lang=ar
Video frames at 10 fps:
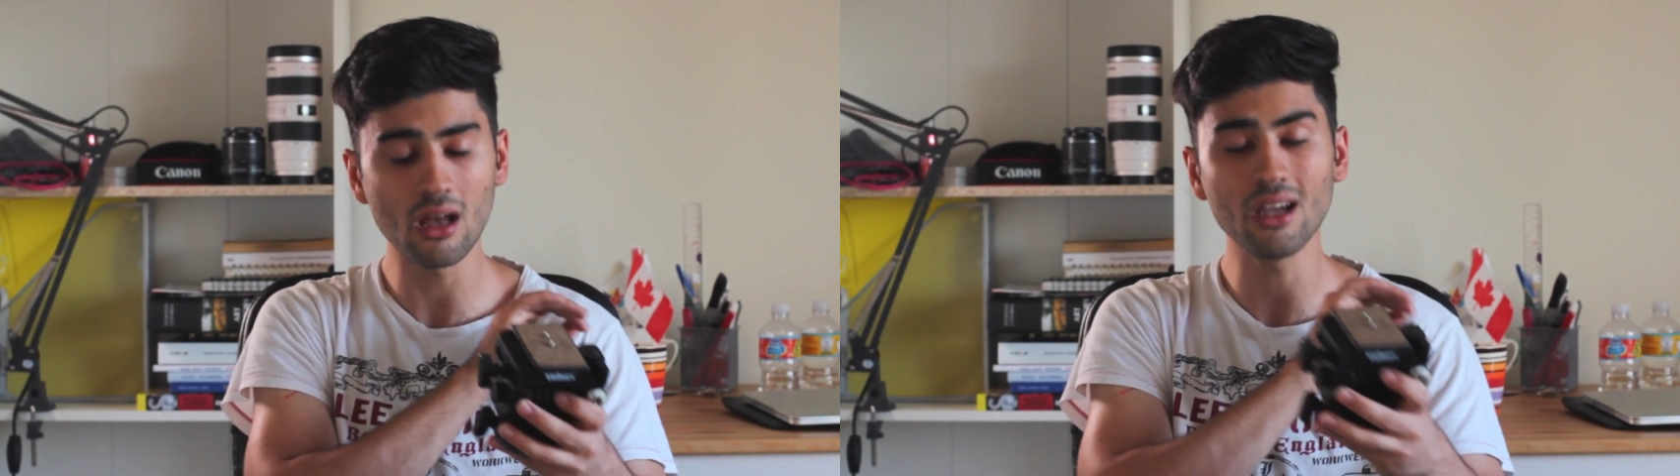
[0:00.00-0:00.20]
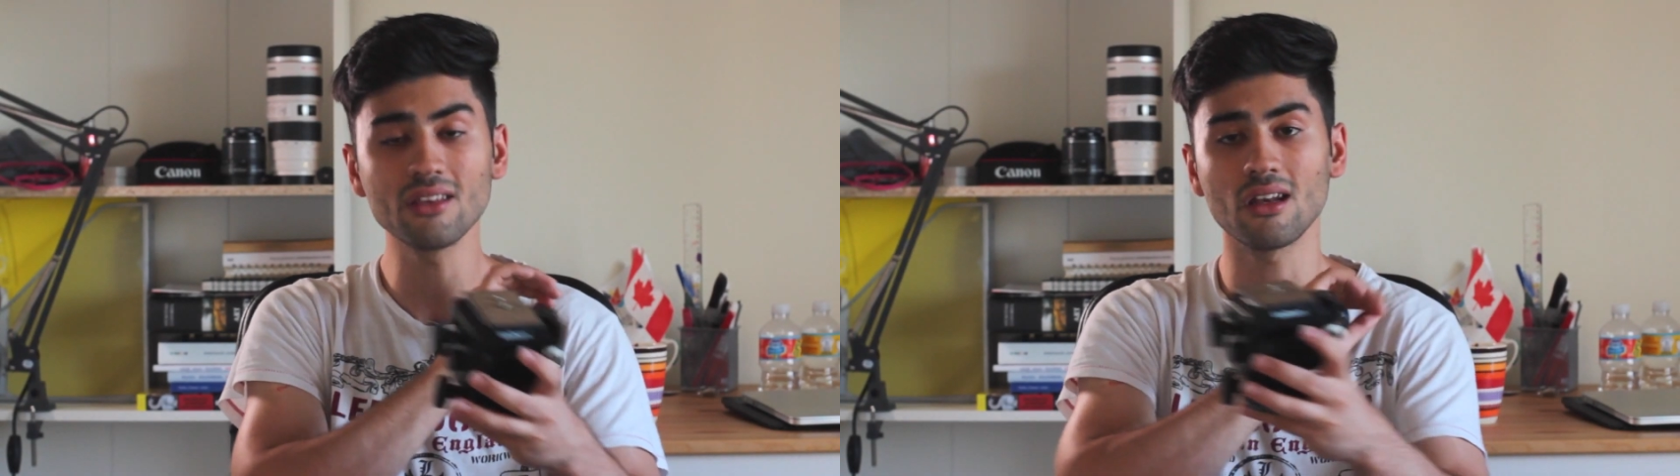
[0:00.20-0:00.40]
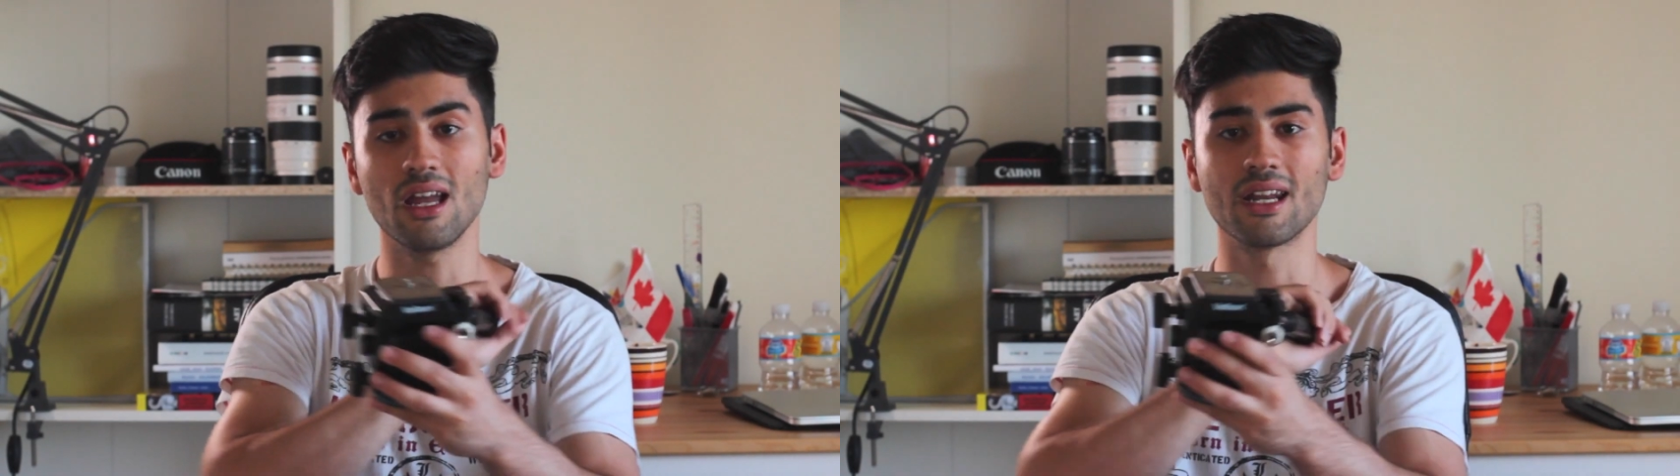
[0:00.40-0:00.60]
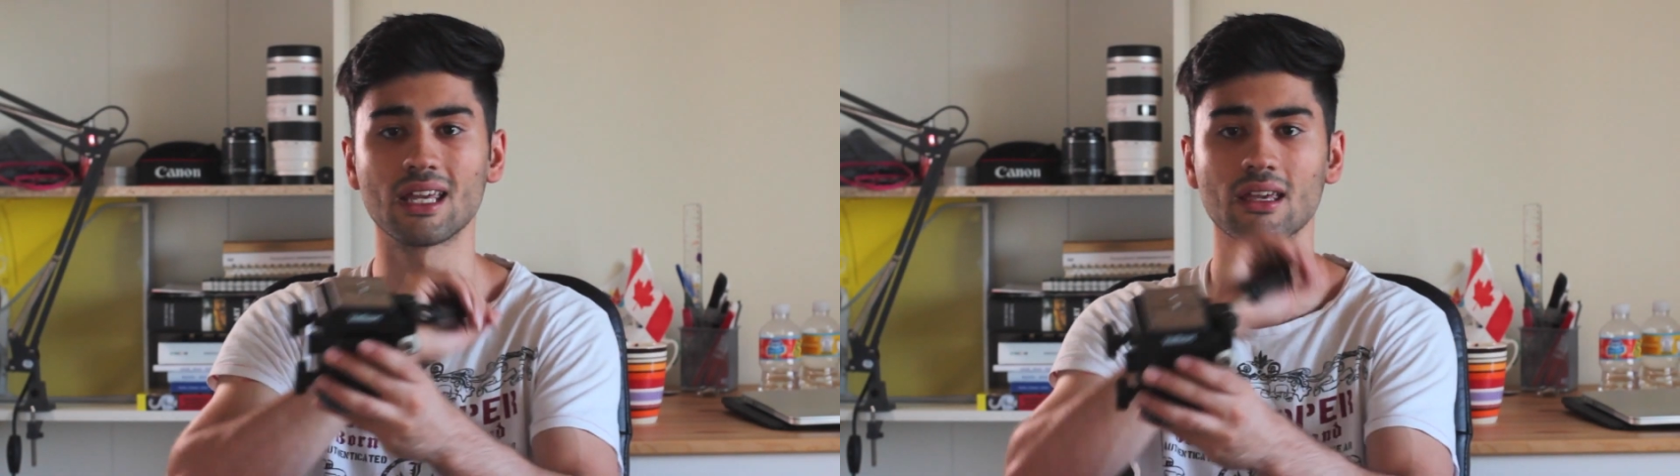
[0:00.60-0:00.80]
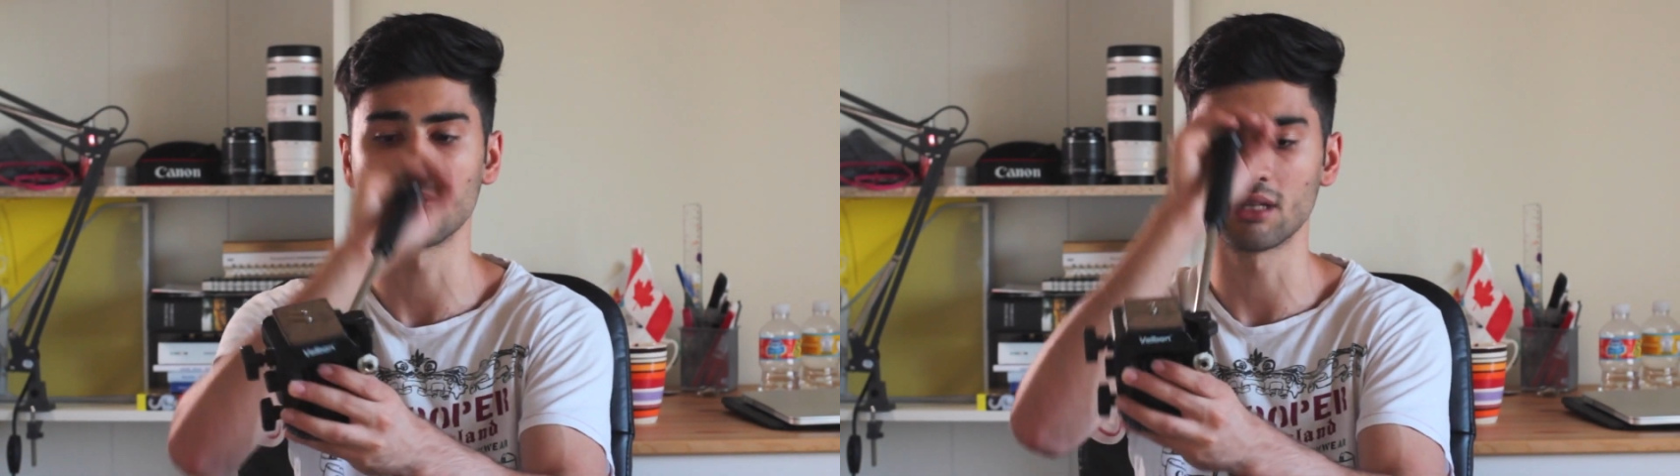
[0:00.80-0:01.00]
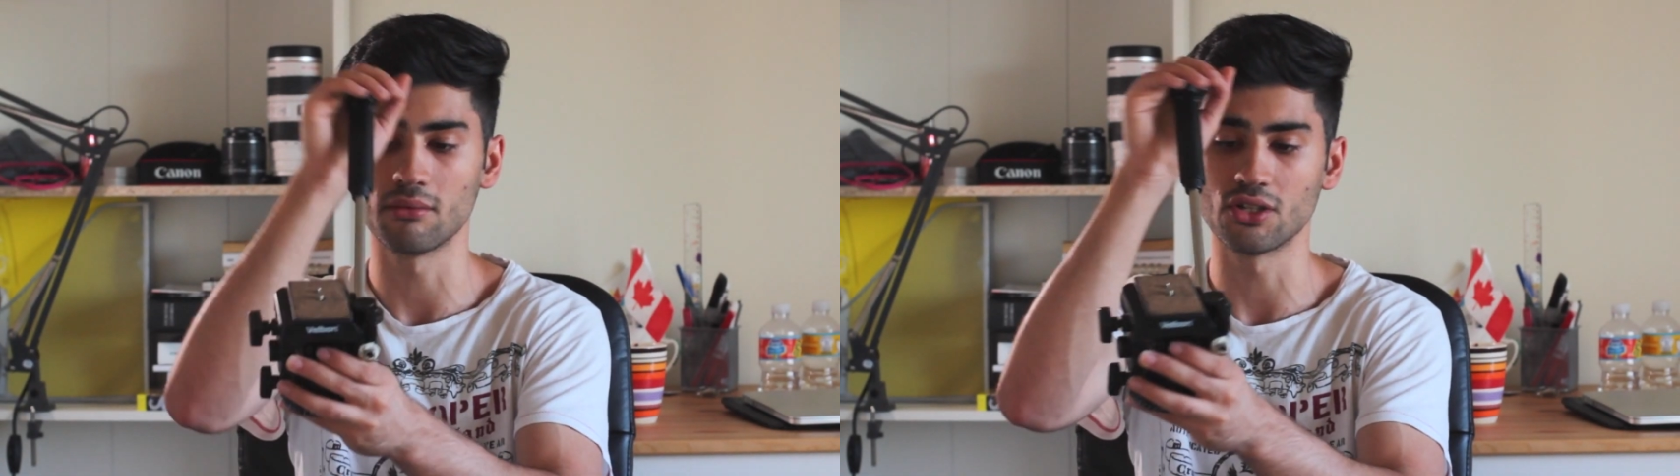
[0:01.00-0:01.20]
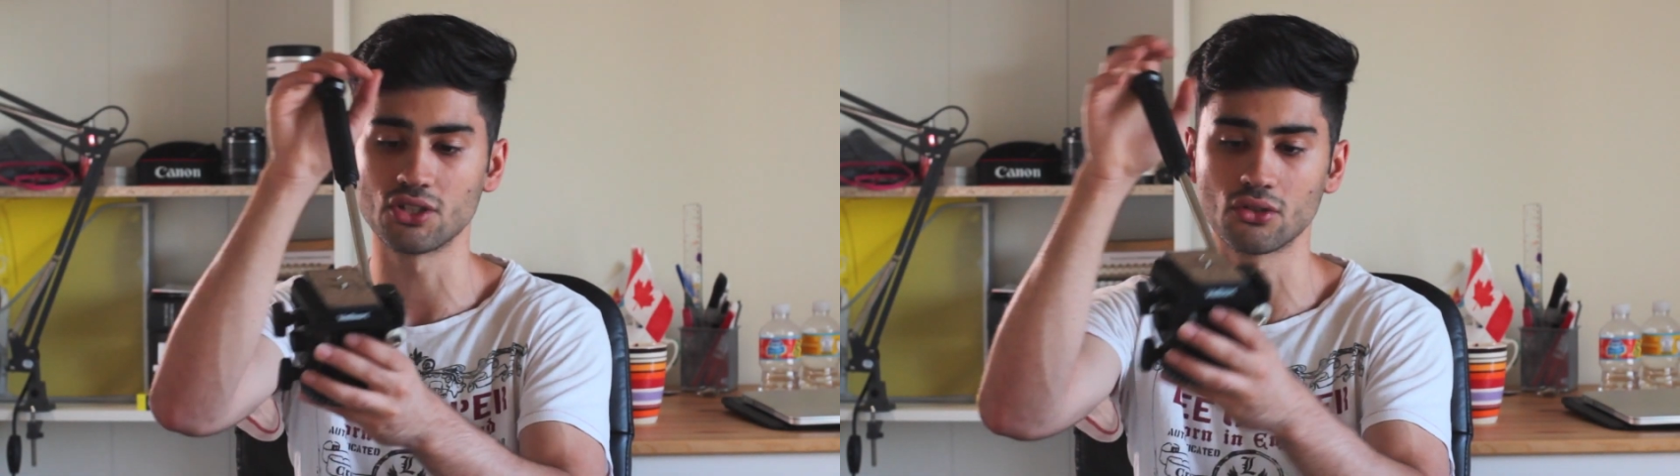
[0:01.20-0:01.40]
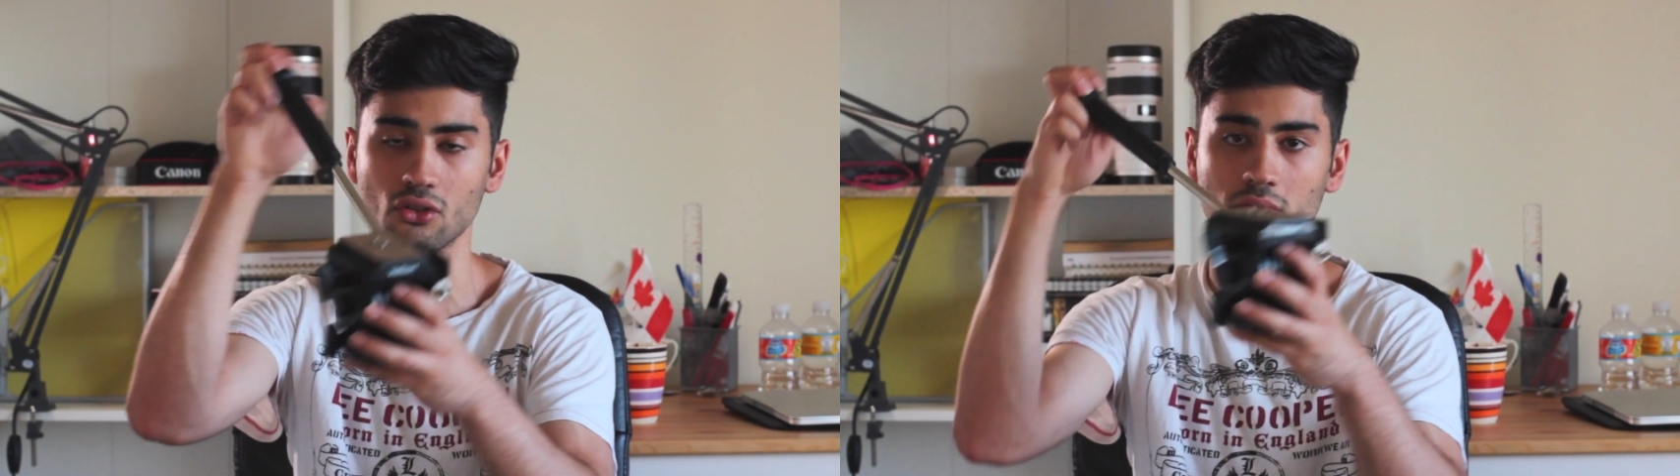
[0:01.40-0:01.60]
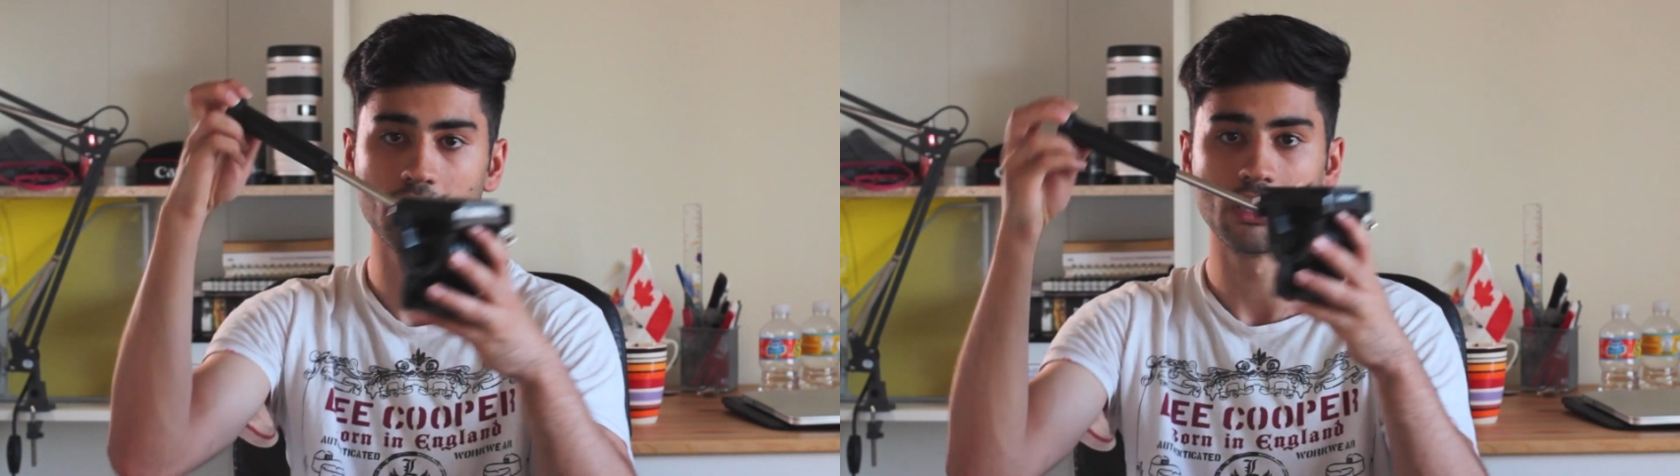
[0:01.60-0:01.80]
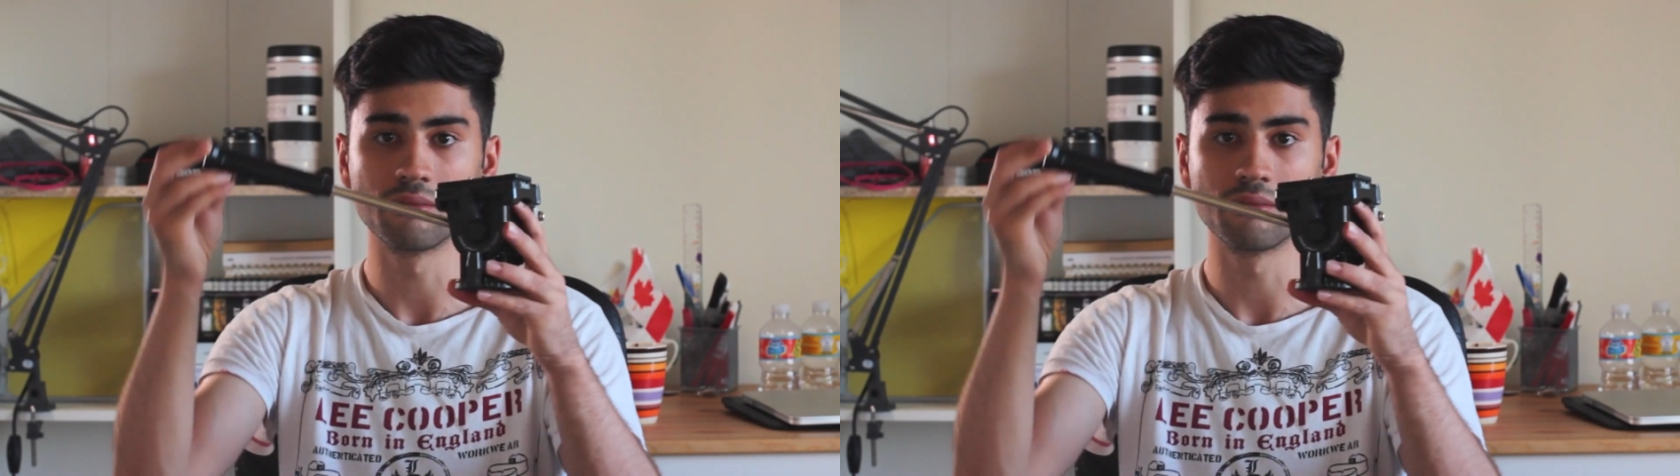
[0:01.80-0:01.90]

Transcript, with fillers: ايضا الحركه مثل ما رجيتكم